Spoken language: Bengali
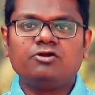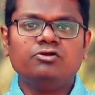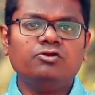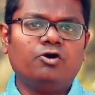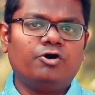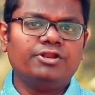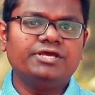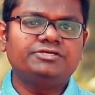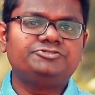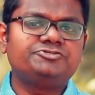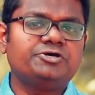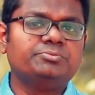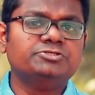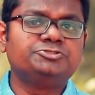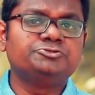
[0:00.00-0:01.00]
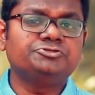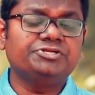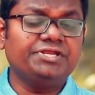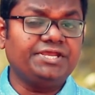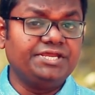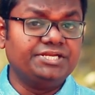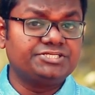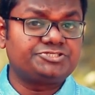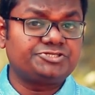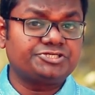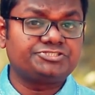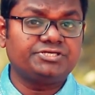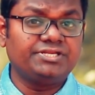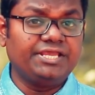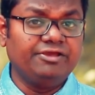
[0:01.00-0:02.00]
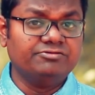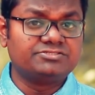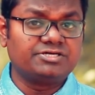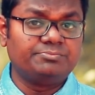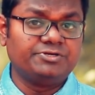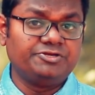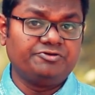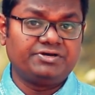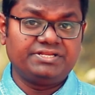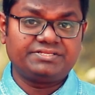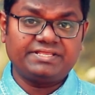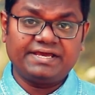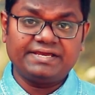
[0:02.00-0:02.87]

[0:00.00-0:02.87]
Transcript: কারণ অনেক ট্রাভেল শুটেরই ইনস্ট্রাকশন ইউজার ম্যানুয়ালে